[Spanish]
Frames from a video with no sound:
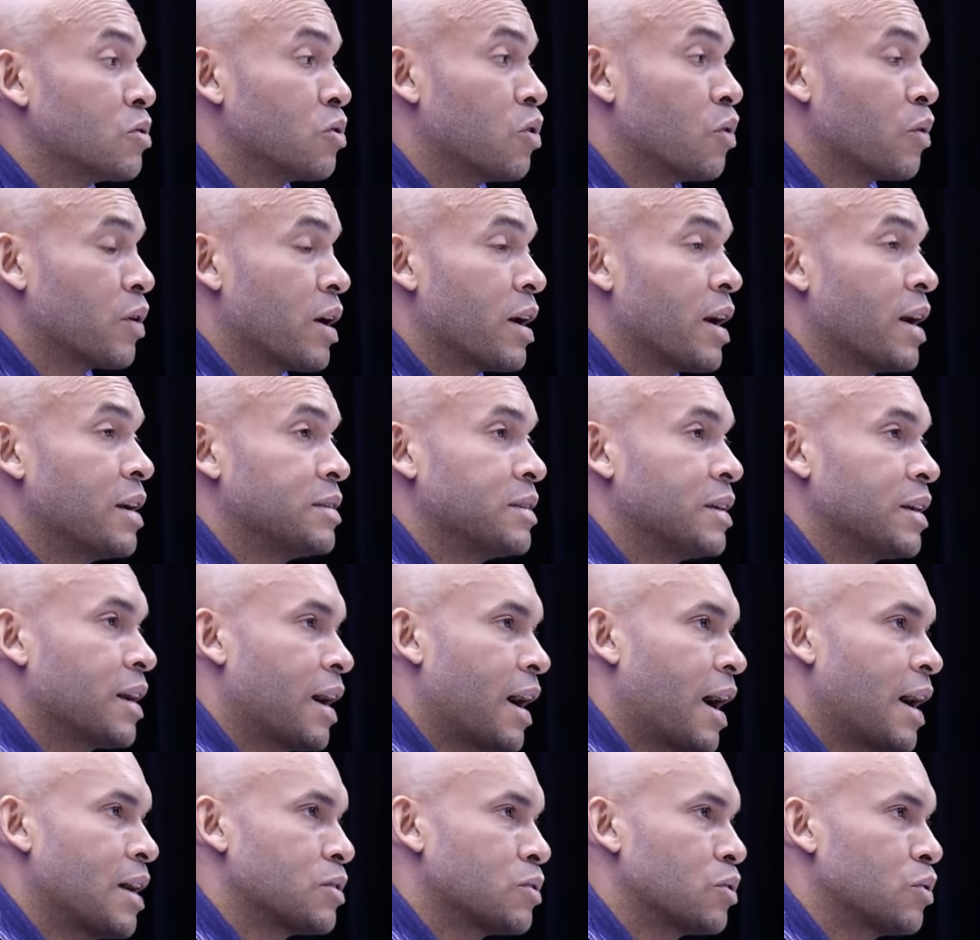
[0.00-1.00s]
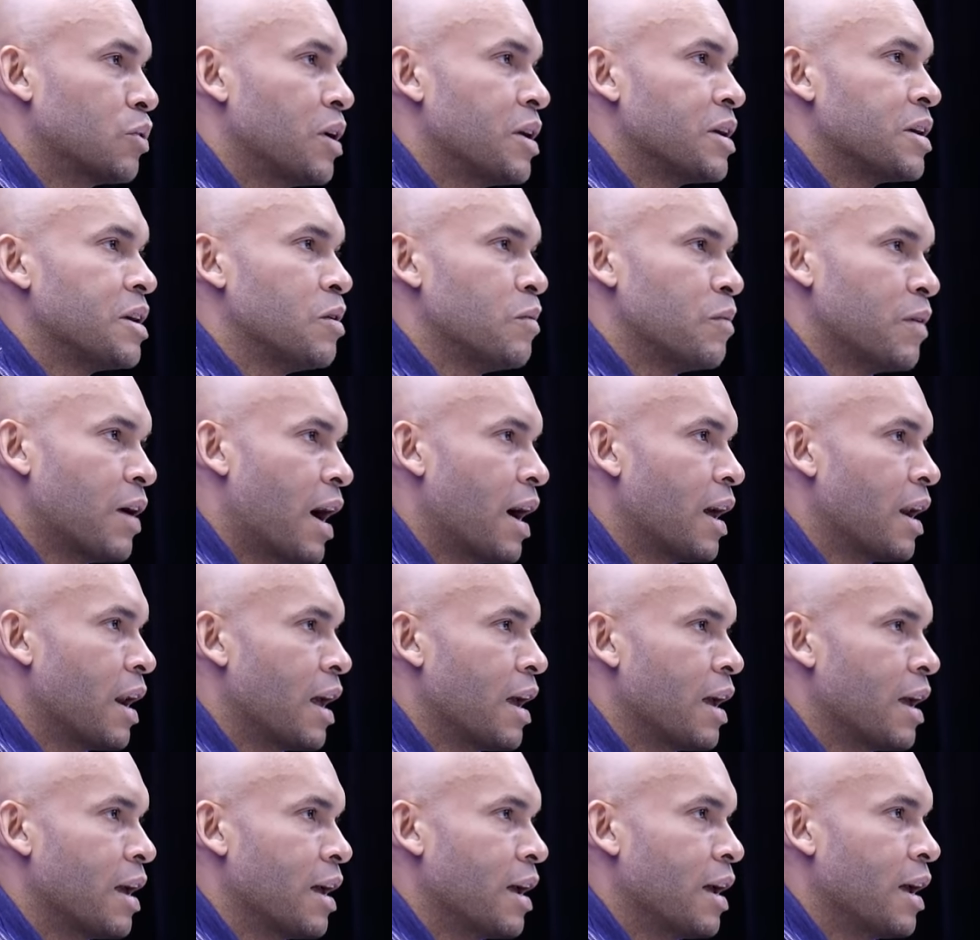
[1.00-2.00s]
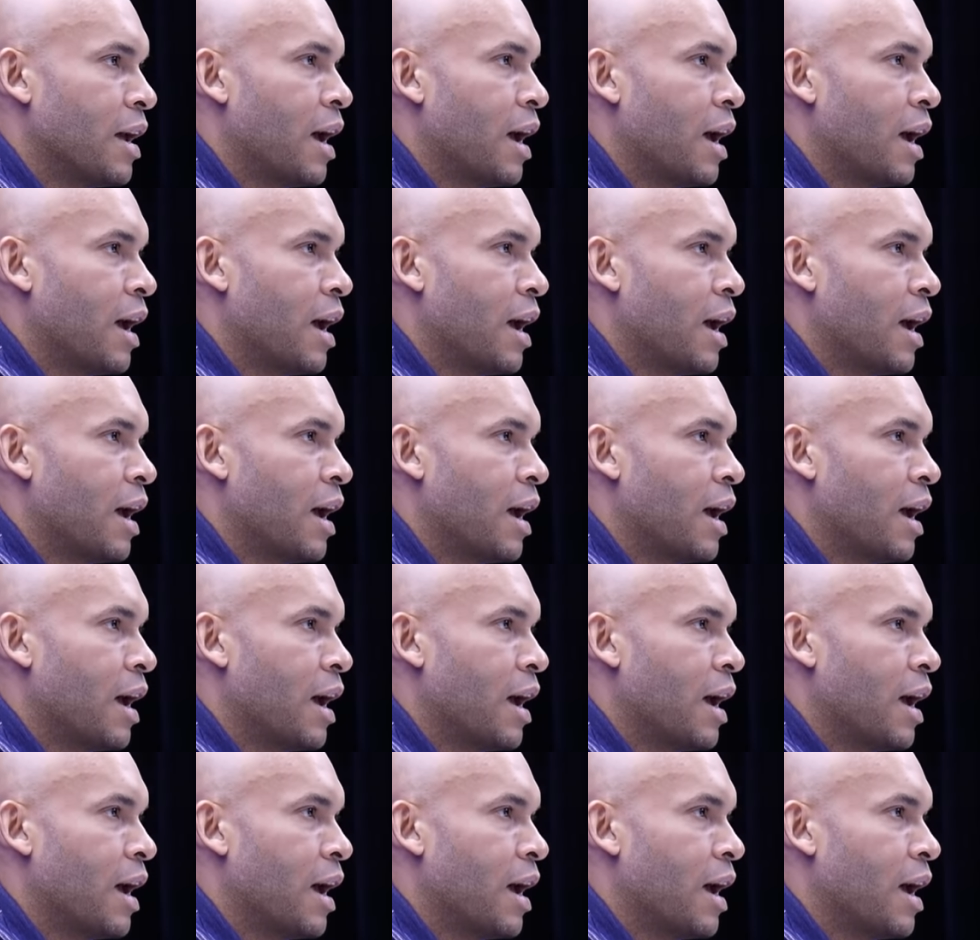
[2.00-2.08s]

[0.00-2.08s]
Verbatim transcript: lo que en este caso equivale